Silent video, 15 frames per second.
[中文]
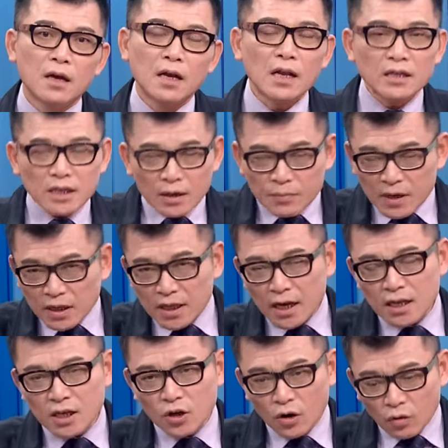那这样，明
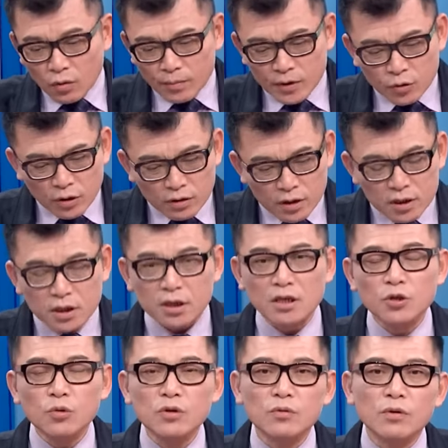天以后，我们对于
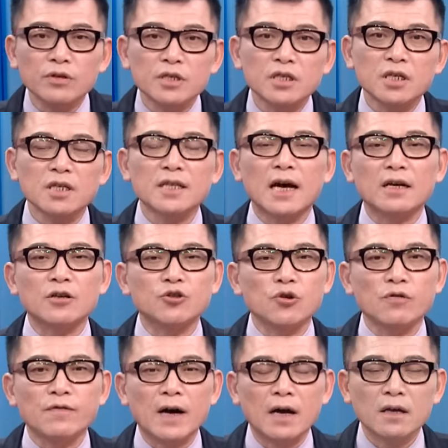神盾或是新塘的
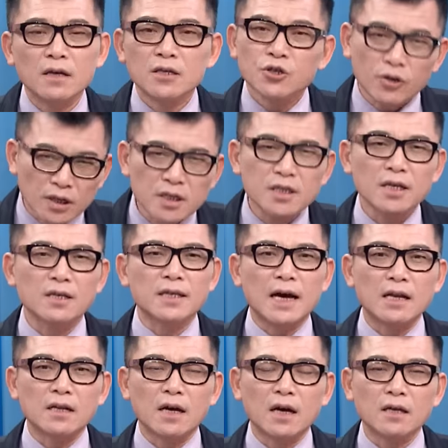做法就很简
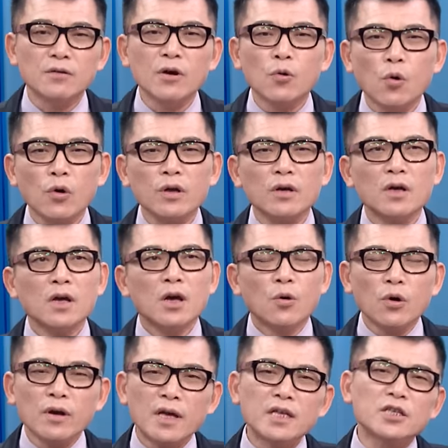单了，因为获利
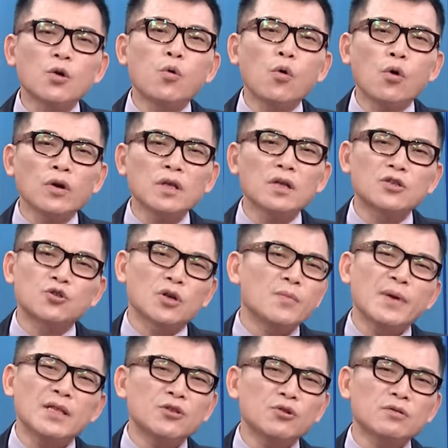会员已经获利了，随
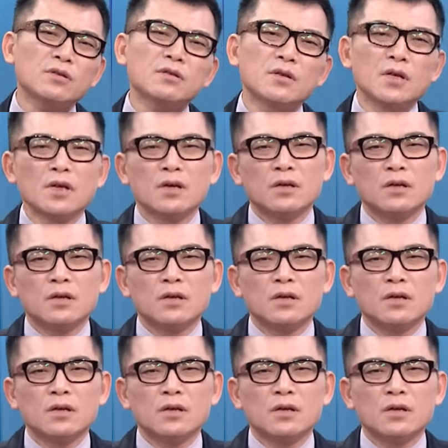便就是，